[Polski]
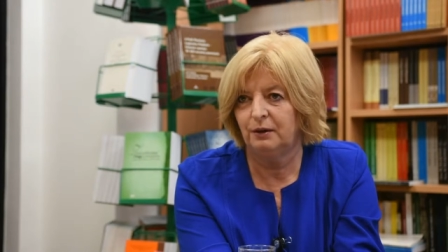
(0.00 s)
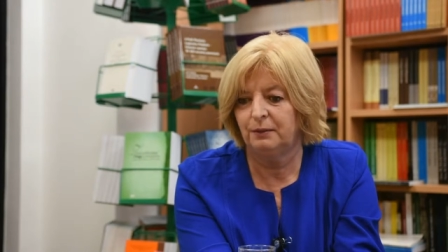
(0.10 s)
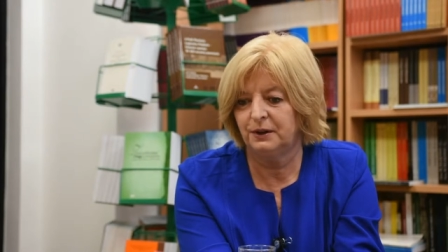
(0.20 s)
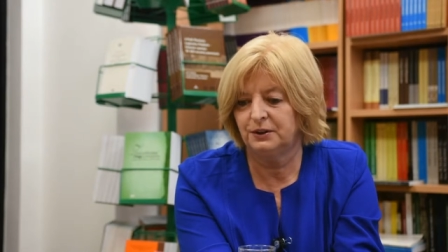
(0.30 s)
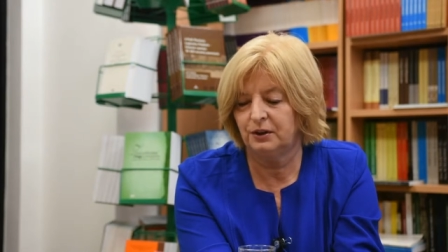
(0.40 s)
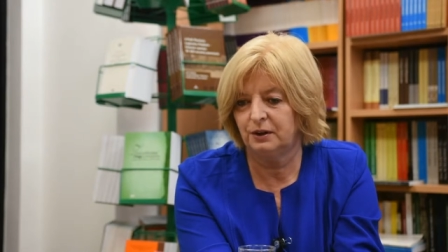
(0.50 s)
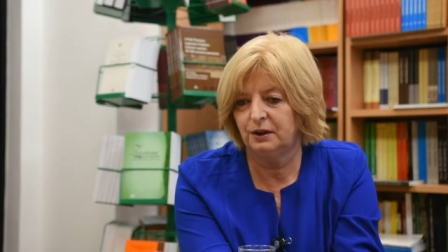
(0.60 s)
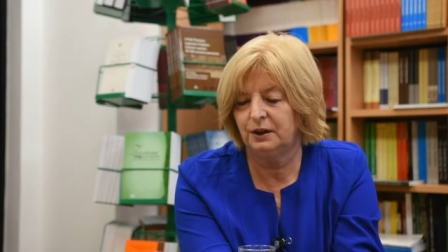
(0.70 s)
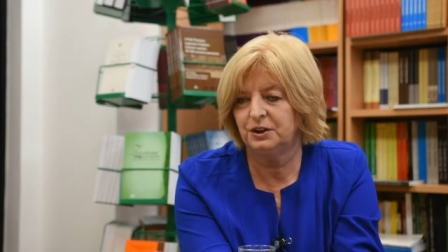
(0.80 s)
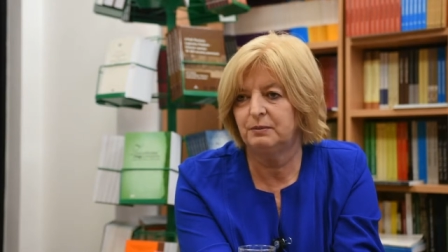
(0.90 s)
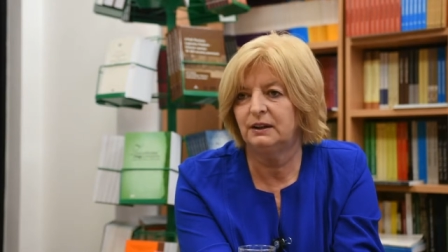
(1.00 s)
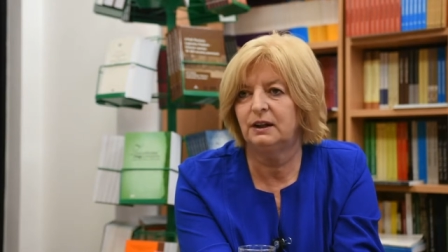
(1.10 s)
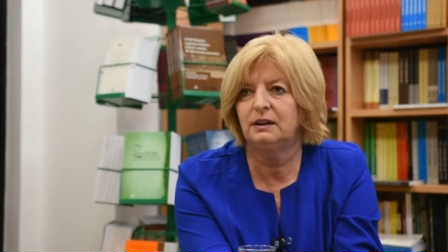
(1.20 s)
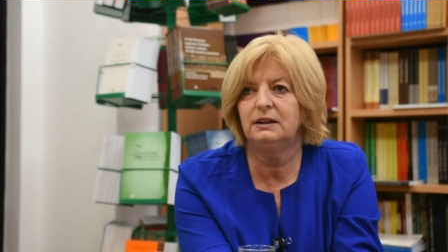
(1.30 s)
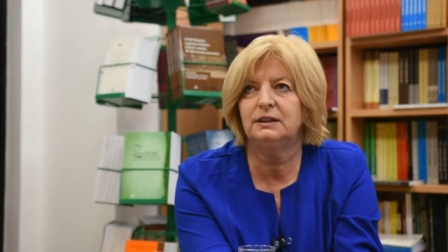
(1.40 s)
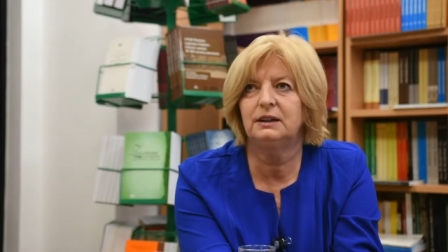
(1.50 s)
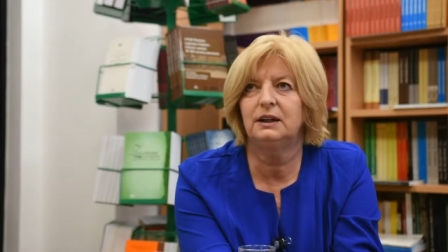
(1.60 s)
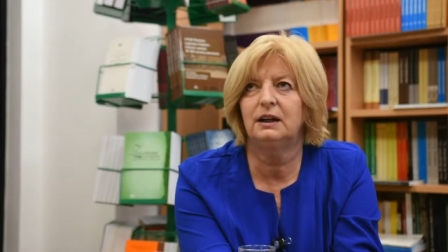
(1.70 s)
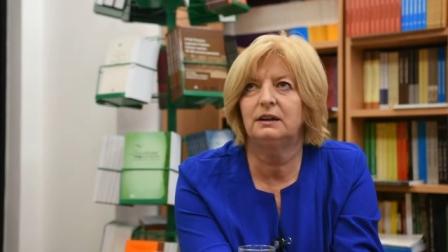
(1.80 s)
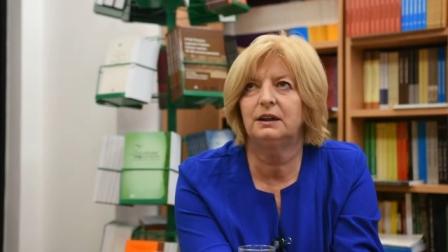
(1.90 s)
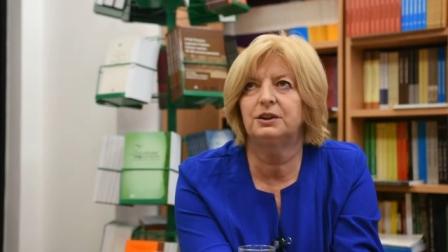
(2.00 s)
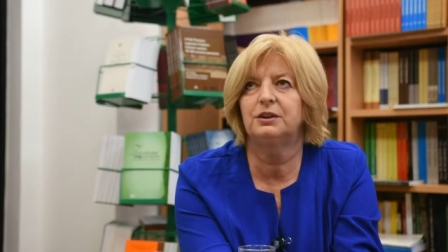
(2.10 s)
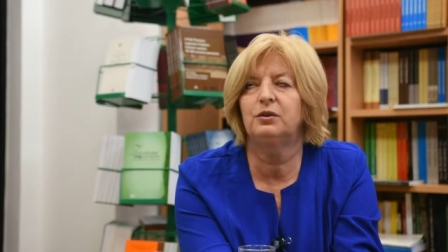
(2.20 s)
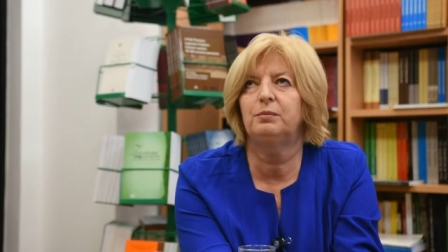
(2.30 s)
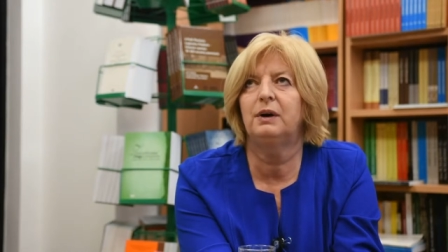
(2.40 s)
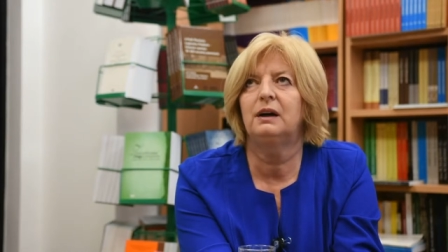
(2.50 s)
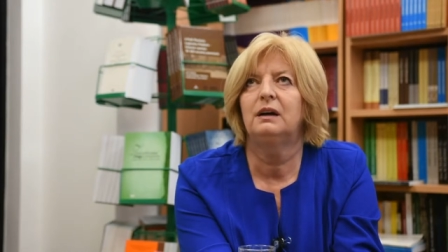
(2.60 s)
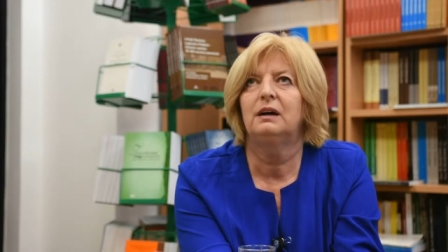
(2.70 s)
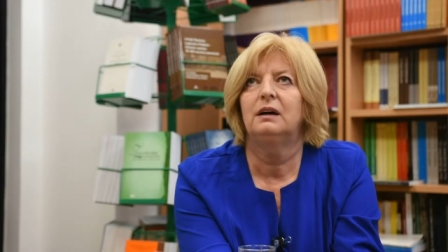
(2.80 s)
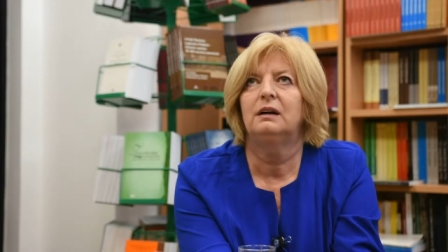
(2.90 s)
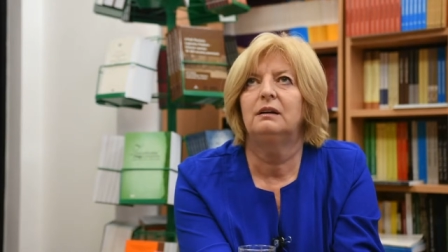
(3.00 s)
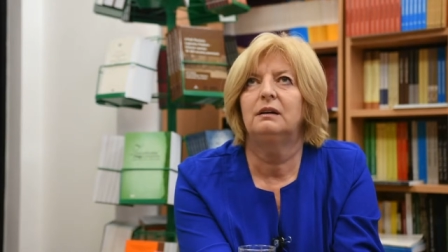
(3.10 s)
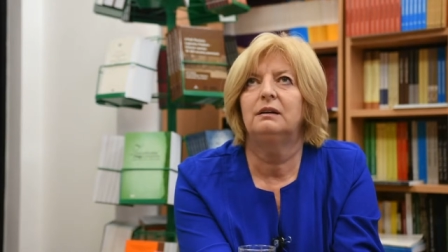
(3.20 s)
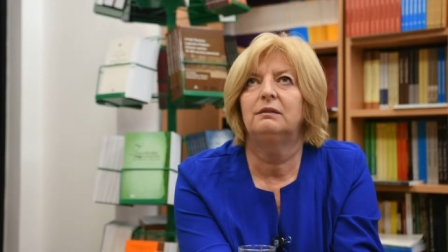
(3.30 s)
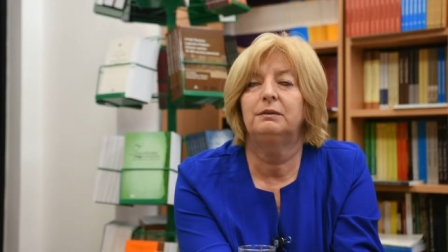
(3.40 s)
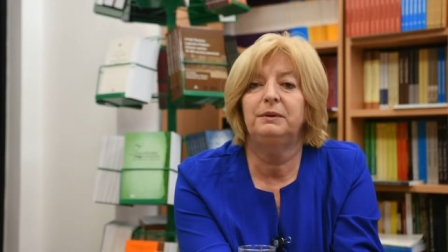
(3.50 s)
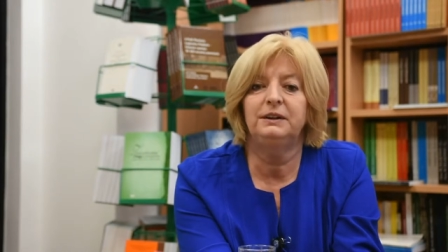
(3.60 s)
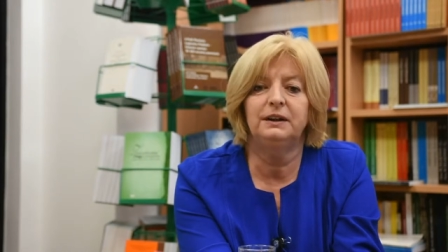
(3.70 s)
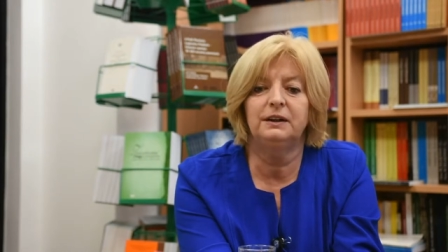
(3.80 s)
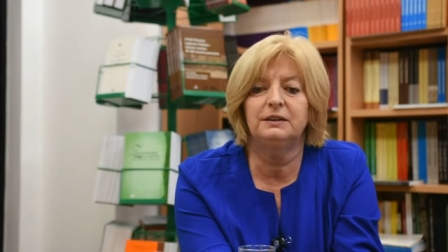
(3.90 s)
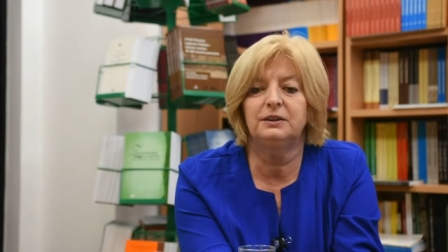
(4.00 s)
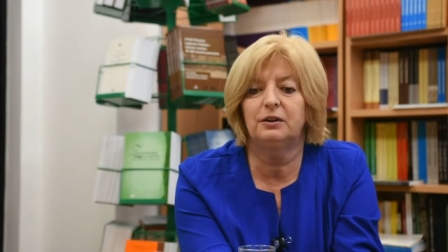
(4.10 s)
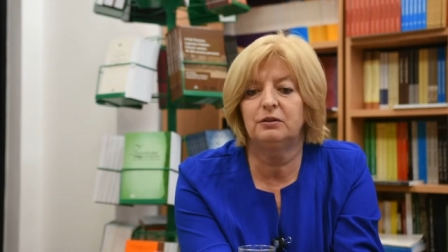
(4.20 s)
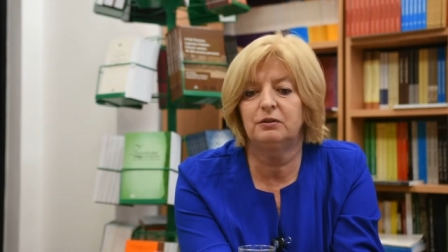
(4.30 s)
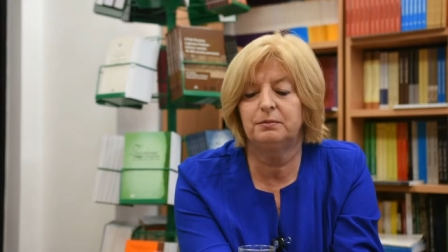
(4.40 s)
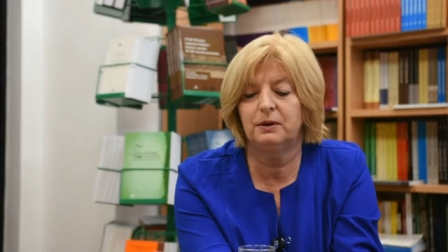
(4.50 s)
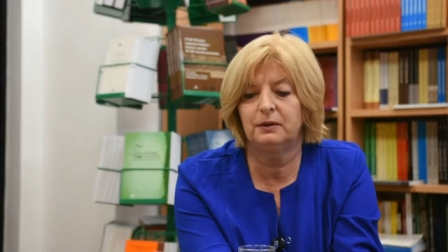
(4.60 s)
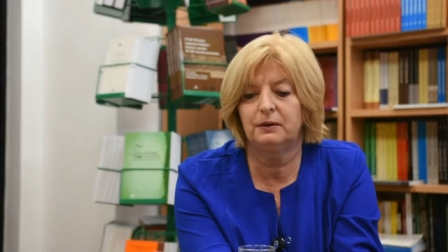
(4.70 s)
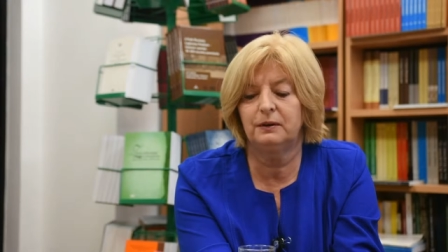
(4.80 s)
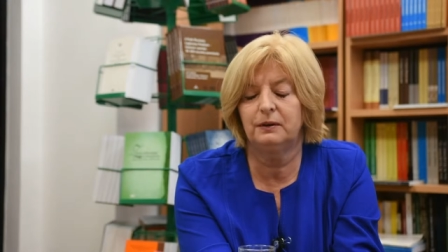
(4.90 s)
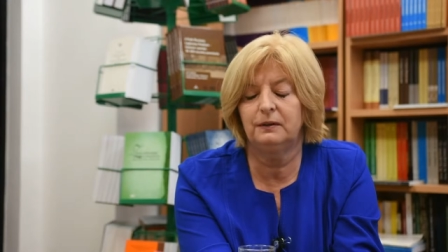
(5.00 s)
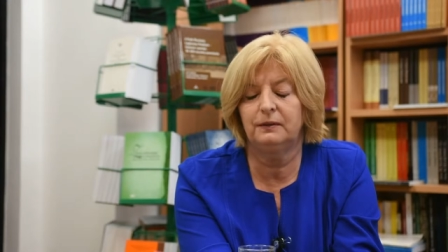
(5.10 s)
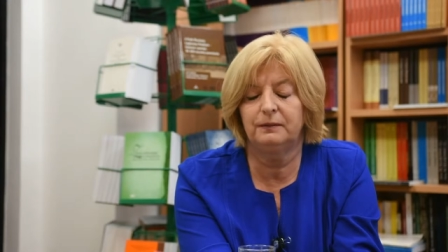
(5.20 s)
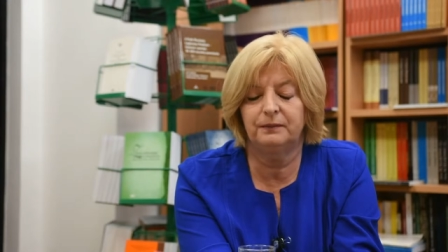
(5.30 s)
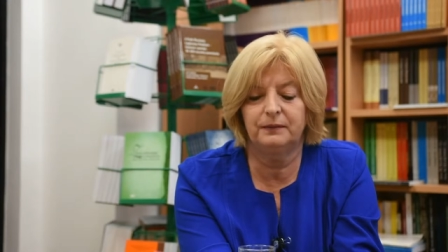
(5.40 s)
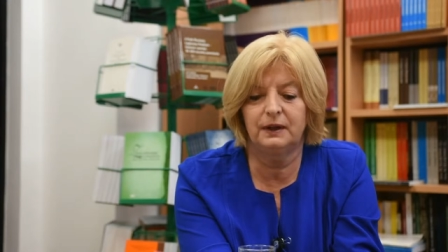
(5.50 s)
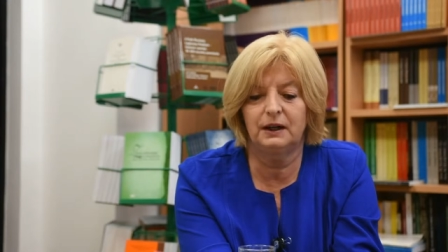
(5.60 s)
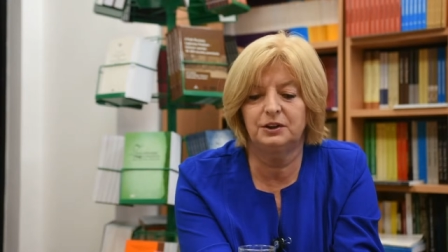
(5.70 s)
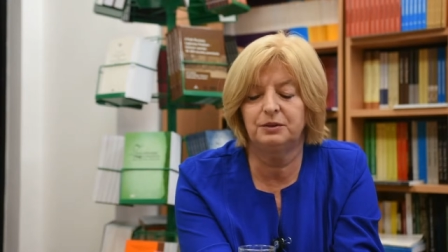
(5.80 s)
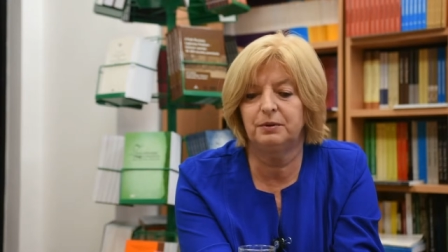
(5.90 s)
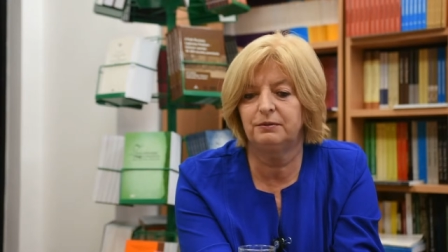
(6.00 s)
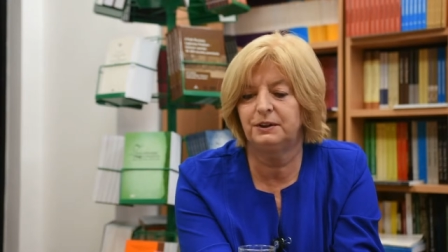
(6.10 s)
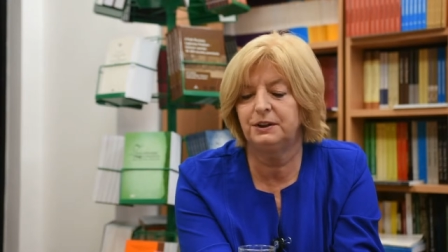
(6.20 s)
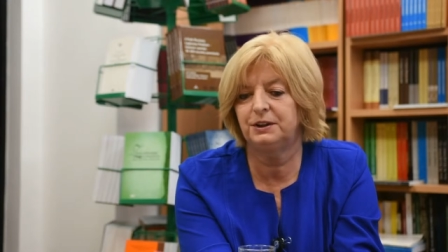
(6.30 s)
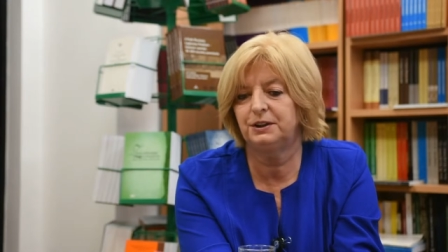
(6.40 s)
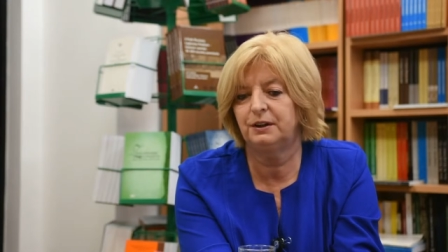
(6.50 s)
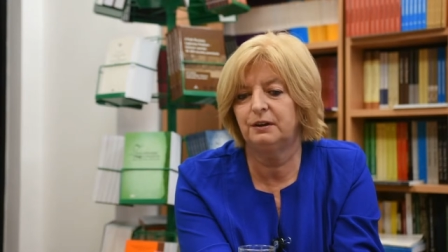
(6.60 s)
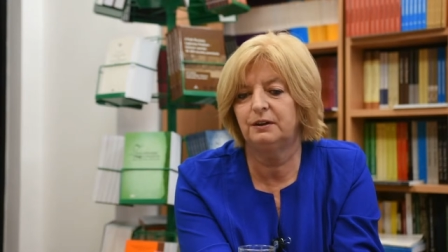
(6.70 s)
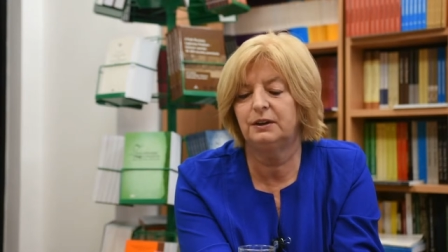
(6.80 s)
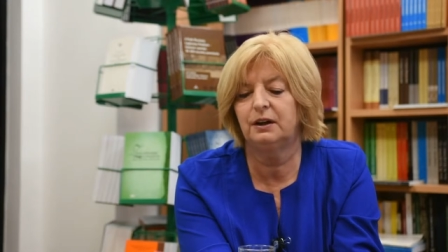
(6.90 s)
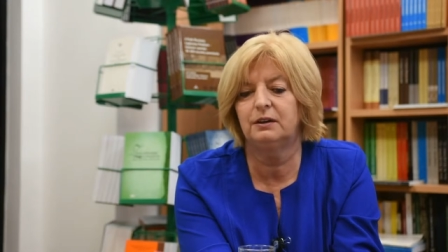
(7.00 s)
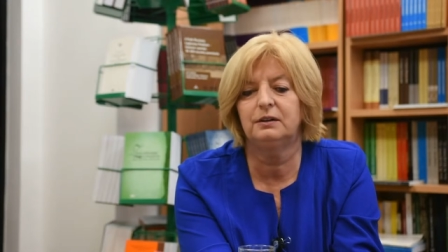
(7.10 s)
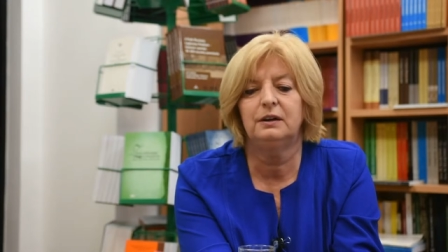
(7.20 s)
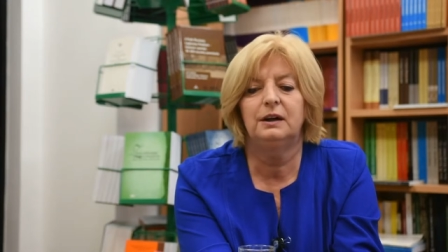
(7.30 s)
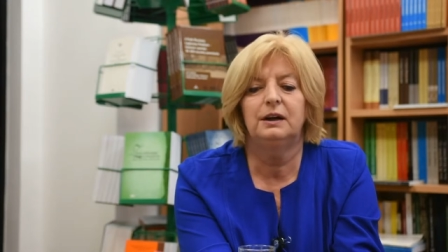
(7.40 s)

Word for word: profesor Jerzy Maternicki, ale także grupa y, wybitnych historyków, bo y, należy powiedzieć to,